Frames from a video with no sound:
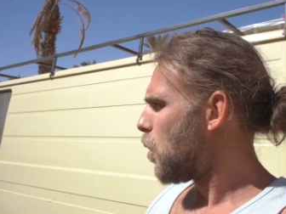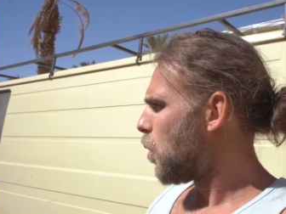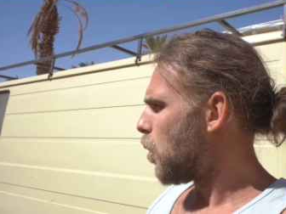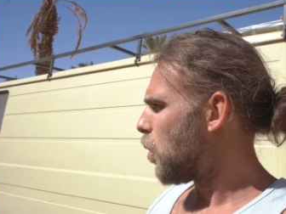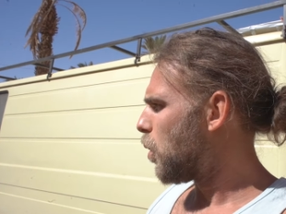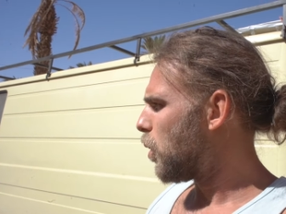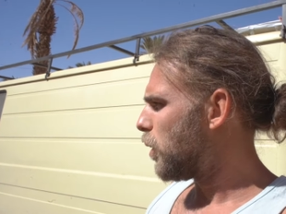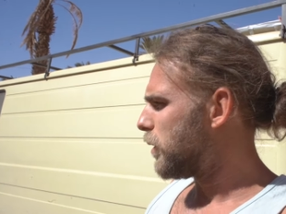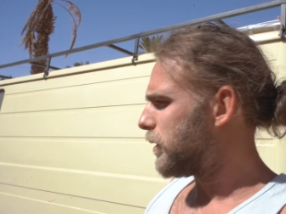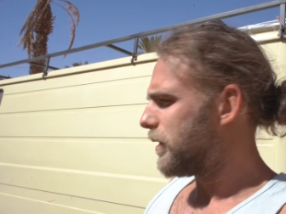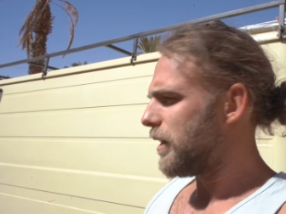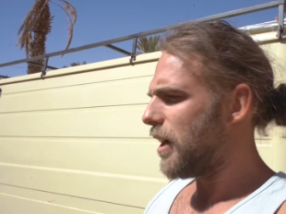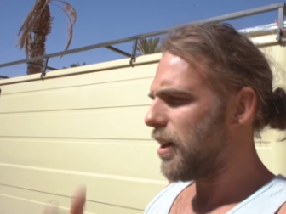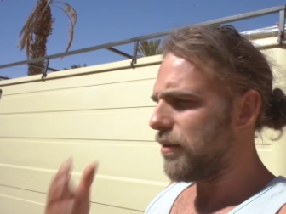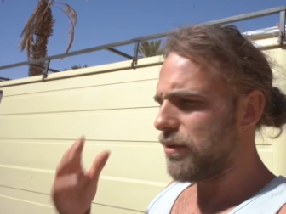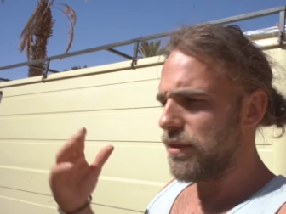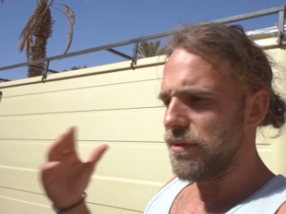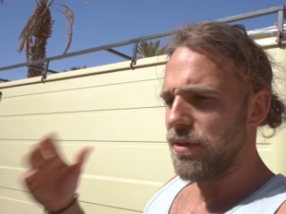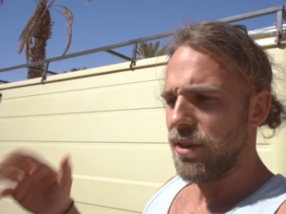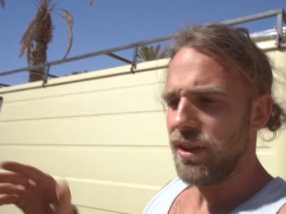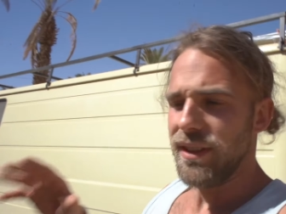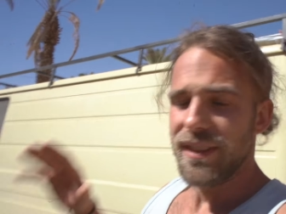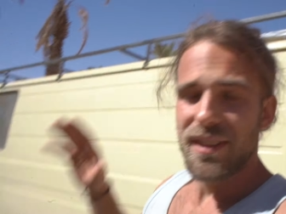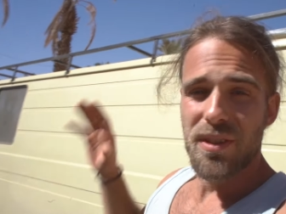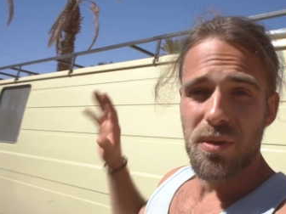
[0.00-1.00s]
Und ja, wir
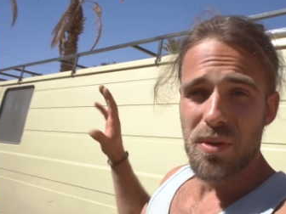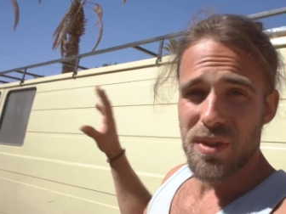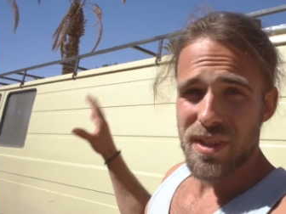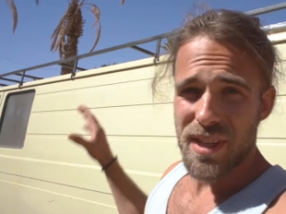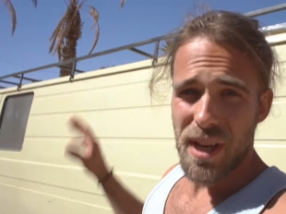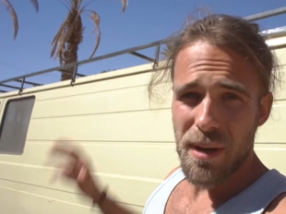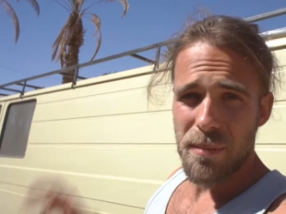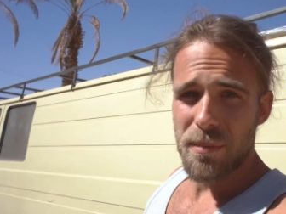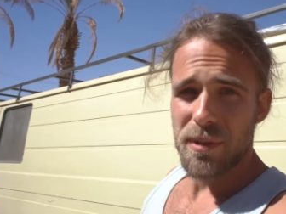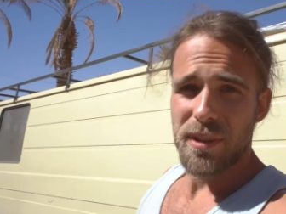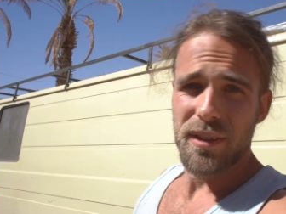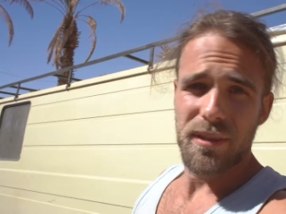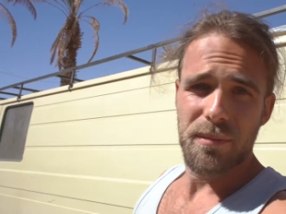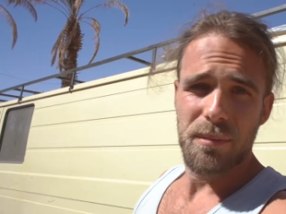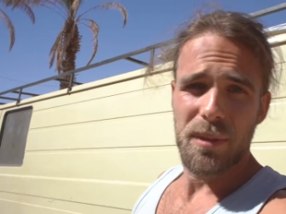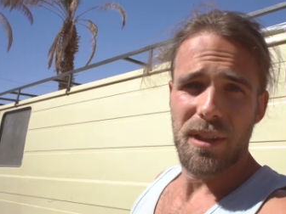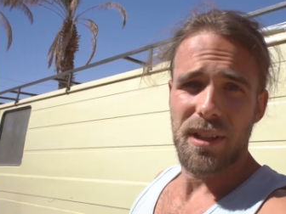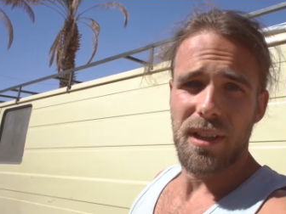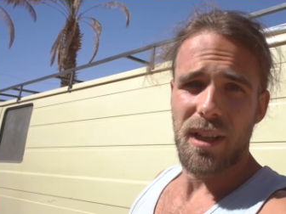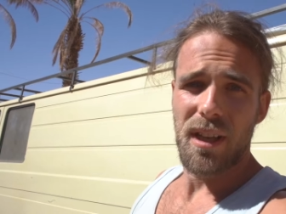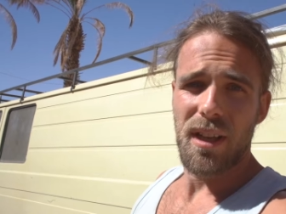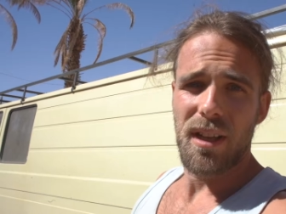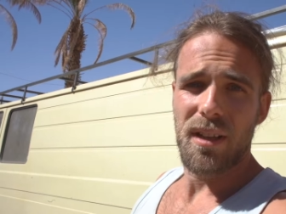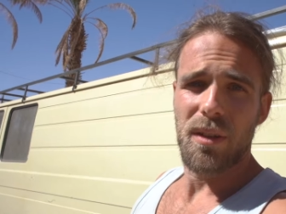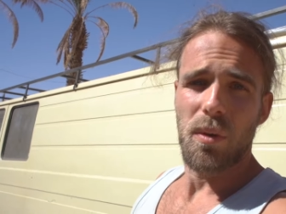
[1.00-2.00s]
fahren jetzt zusammen mit
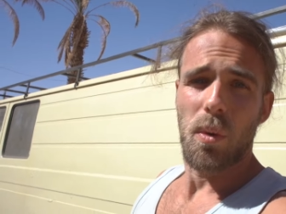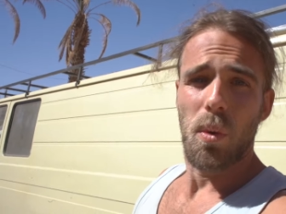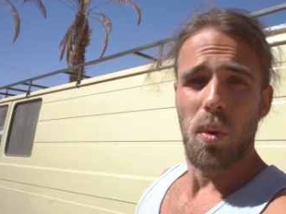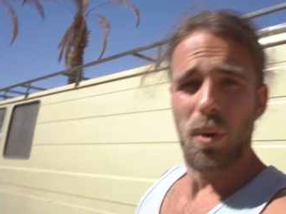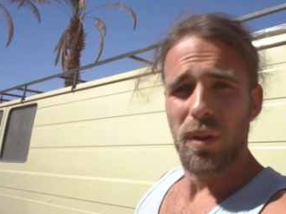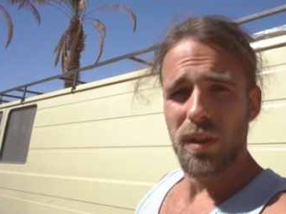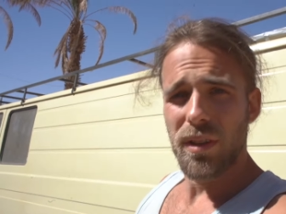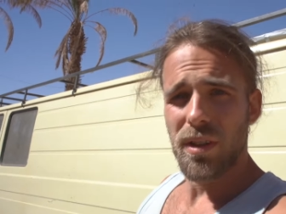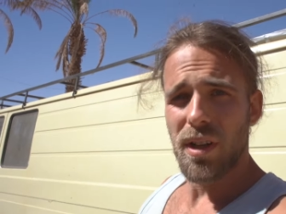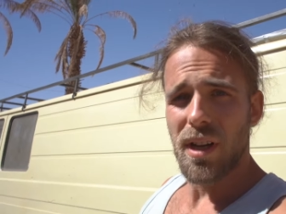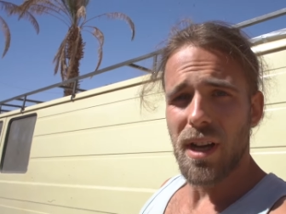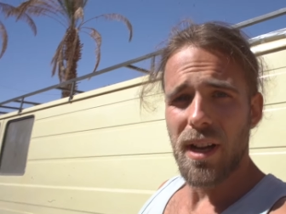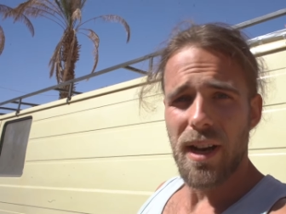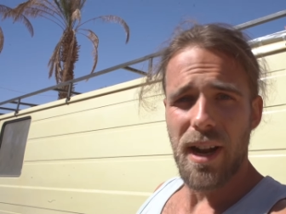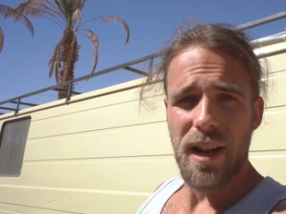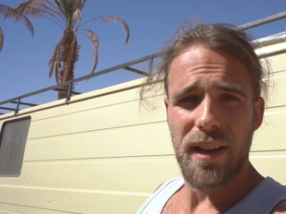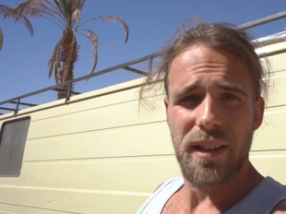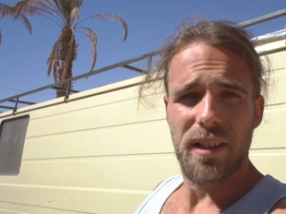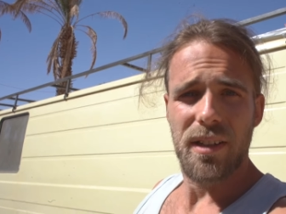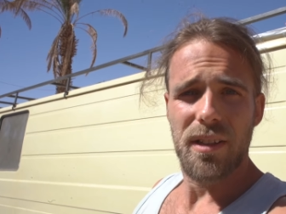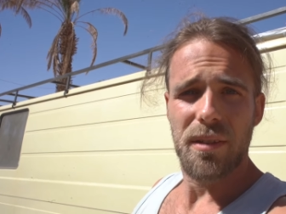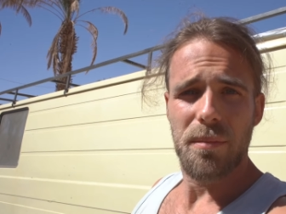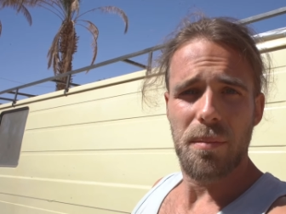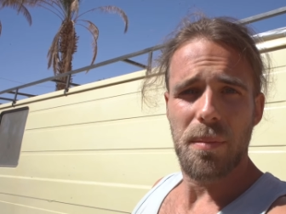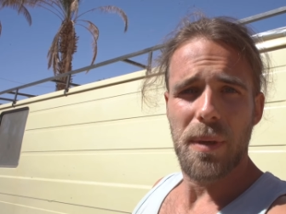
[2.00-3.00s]
denen und noch einem
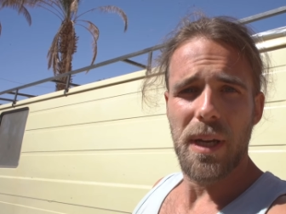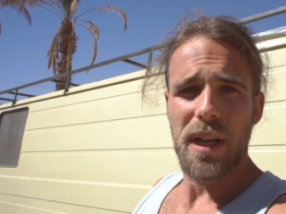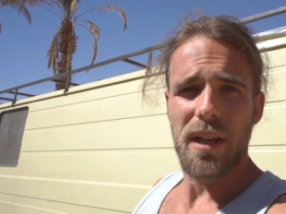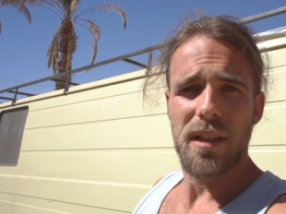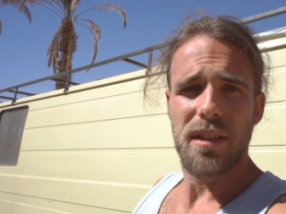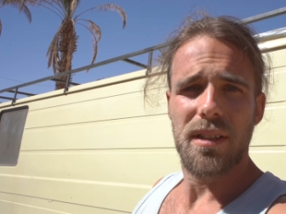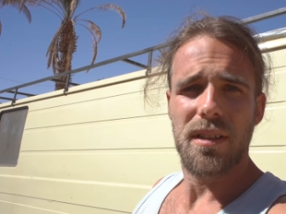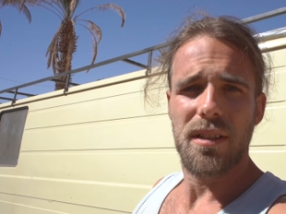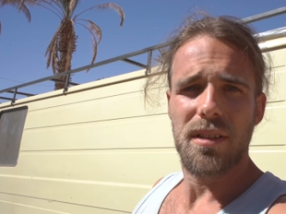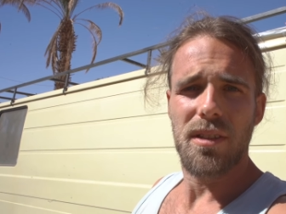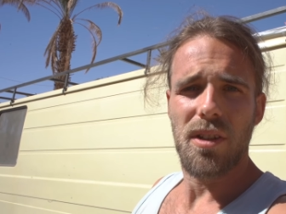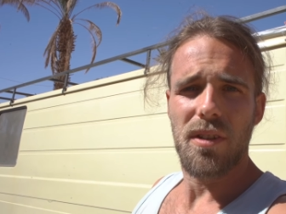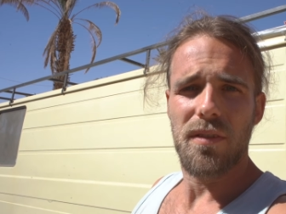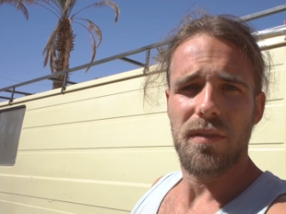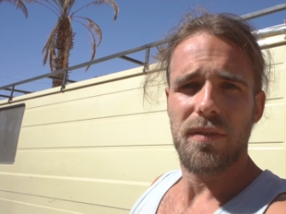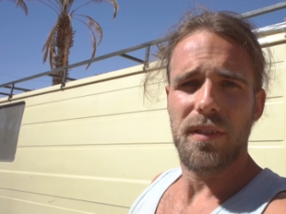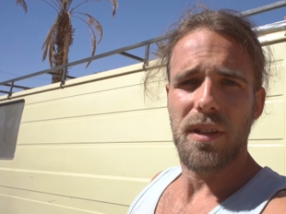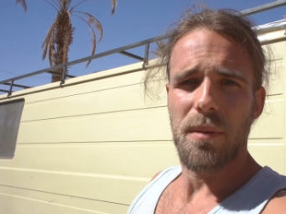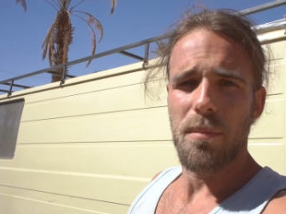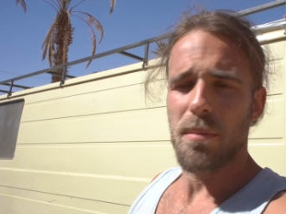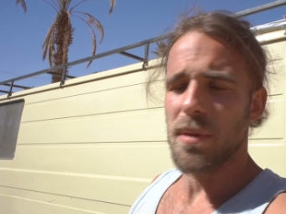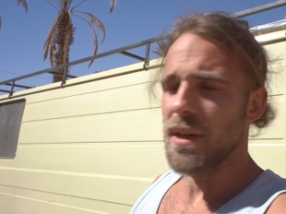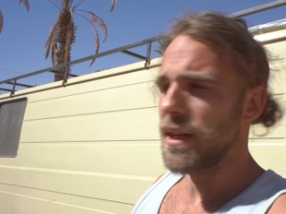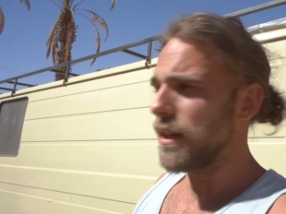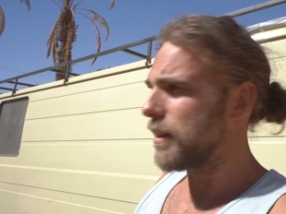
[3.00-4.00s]
anderen Pärchen auf
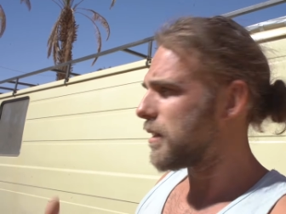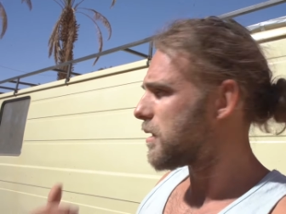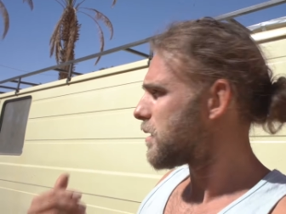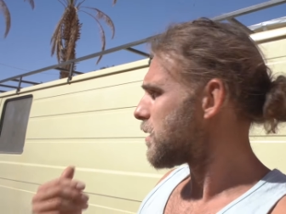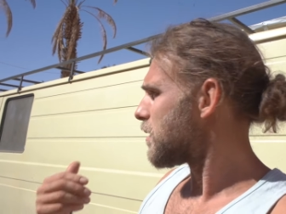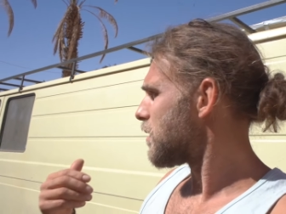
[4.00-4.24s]
dem Platz